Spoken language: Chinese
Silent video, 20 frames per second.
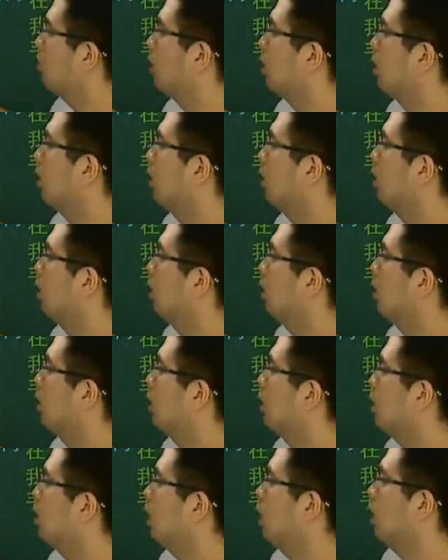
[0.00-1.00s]
怎么？
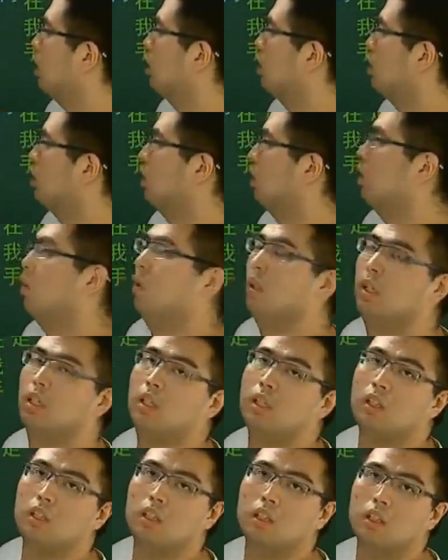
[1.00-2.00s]
这个是 OK
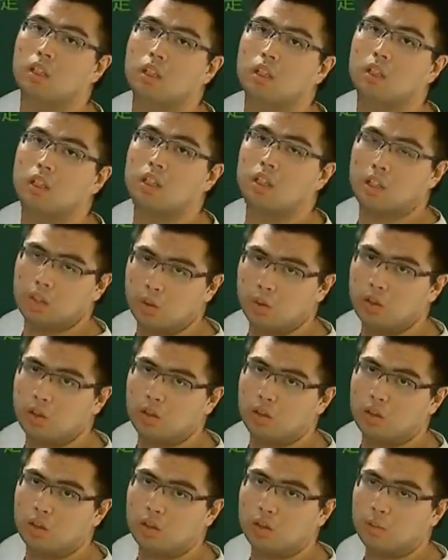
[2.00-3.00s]
的，这是有可
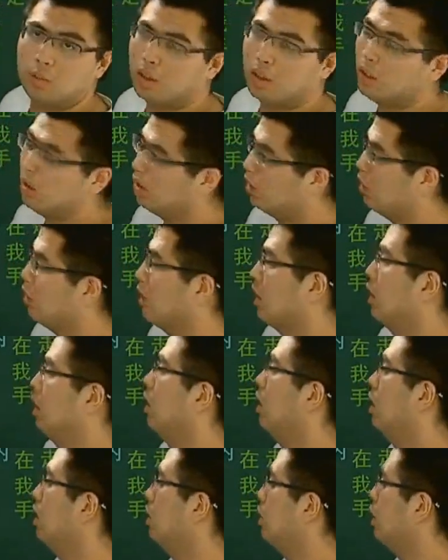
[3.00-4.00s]
能的，对吧？你想，
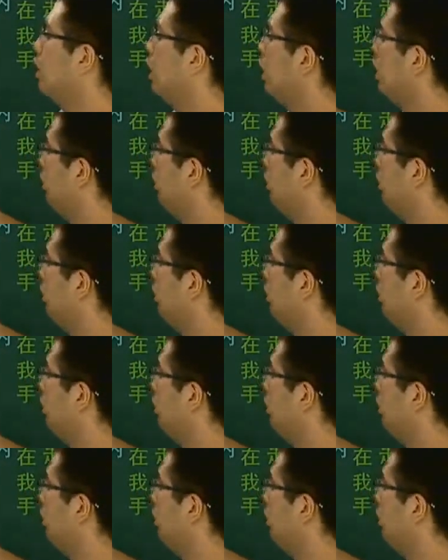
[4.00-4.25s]
这